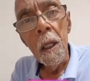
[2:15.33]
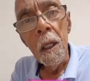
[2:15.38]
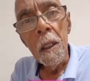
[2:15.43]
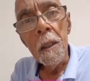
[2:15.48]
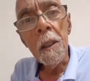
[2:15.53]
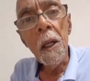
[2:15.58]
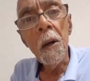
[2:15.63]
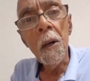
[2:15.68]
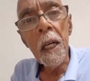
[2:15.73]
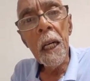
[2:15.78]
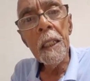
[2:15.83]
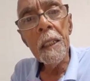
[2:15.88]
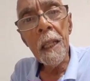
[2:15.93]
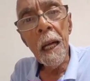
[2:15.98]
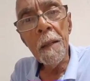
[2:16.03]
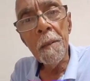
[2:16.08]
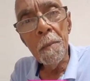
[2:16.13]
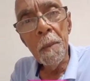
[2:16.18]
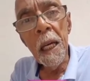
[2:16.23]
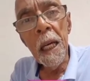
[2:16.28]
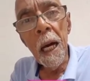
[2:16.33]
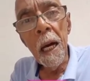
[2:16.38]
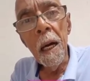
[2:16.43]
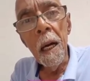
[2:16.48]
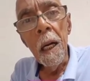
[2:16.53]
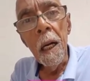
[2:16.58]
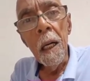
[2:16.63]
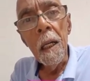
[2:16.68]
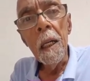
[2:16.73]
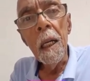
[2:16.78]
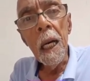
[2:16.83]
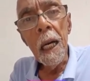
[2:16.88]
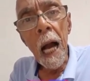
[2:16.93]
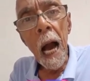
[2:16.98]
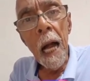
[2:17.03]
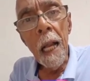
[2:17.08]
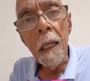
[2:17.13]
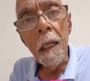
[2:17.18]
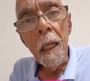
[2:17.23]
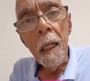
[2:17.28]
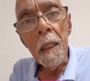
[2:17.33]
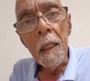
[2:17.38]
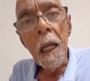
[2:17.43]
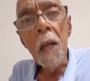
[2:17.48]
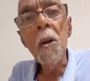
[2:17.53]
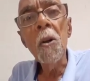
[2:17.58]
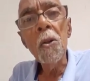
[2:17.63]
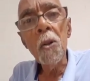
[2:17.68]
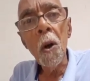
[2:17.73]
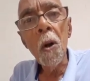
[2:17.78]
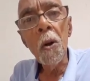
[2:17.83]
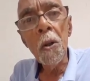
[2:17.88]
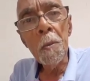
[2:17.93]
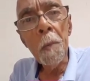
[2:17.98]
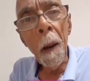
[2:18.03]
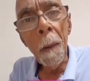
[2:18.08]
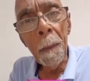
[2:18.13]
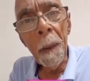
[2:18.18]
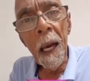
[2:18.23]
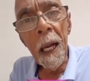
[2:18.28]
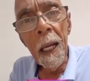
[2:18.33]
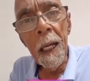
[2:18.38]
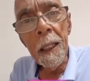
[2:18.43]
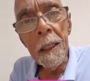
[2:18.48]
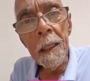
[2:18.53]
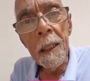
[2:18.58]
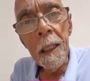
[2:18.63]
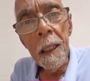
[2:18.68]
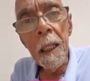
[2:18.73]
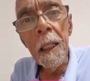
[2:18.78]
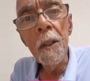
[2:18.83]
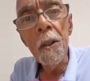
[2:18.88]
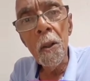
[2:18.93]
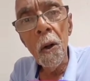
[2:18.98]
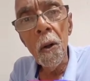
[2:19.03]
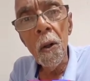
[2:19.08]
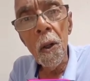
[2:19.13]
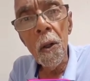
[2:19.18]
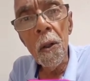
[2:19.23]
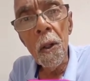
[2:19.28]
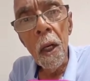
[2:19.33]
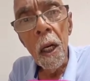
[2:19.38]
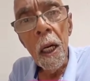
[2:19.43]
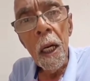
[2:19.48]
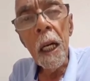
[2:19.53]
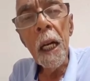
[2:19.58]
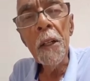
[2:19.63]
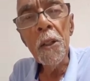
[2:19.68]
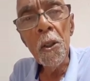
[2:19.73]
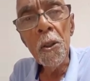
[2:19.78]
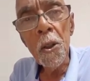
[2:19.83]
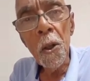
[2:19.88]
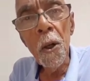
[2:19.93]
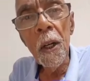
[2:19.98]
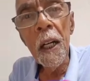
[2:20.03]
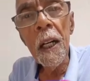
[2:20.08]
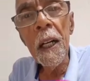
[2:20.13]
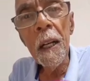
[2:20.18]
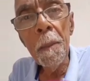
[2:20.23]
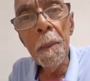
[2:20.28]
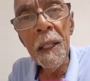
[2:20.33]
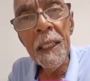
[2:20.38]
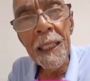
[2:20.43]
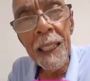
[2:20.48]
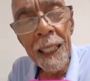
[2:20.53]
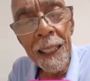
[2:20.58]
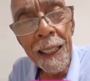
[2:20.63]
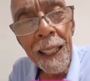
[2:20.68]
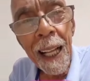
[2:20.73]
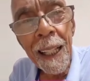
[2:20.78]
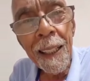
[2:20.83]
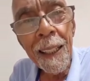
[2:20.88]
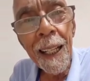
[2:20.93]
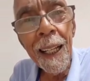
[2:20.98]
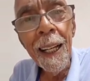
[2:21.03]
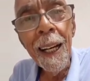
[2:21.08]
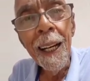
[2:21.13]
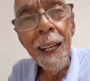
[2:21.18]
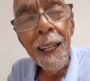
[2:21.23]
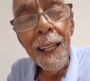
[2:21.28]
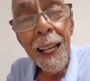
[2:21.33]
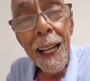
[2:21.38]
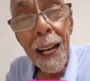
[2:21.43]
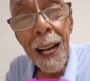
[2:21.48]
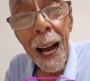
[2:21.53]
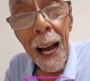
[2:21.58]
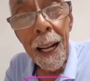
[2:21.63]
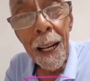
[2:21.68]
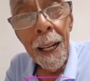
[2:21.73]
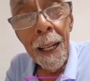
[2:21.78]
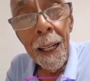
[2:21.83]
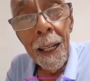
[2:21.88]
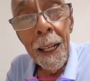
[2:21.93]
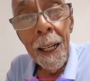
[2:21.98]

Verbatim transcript: Esta orquesta es mía, legal, tengo todos los papeles y todo, que yo soy el representante legal.